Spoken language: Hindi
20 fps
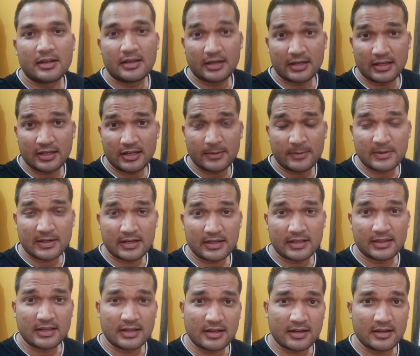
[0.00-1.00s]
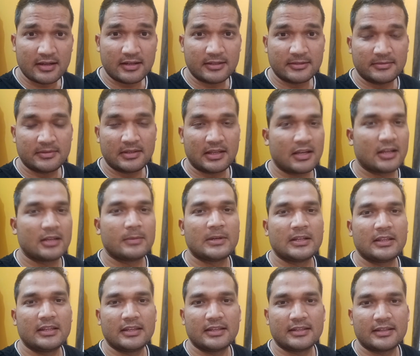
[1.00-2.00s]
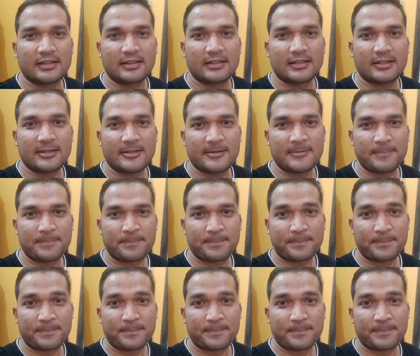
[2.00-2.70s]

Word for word: कलावा का धागा निकलवा दिया जाता है